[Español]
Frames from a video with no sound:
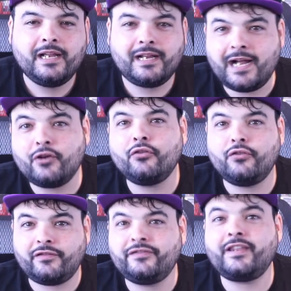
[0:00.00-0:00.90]

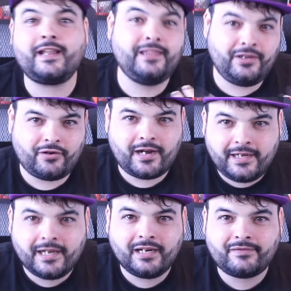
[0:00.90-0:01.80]
Ganondorf
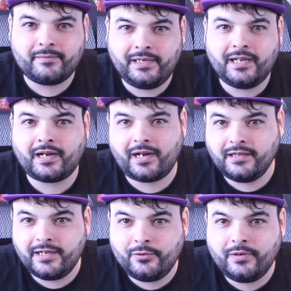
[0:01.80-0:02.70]
traicionaría a la familia
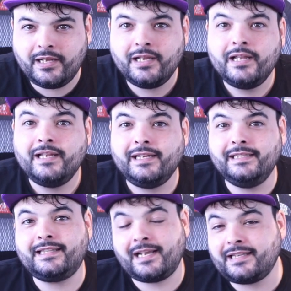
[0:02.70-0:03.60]
real de Irule
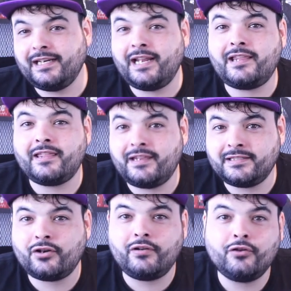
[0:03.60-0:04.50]
y trataría de
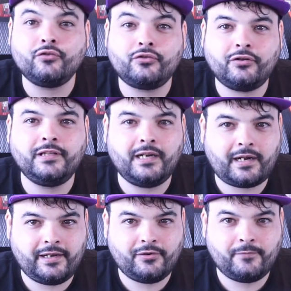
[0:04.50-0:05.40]
hacerse con el control del
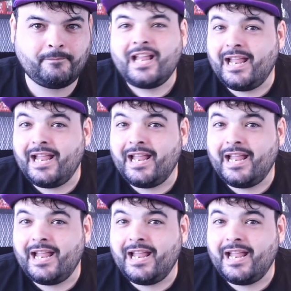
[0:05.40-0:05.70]
reino.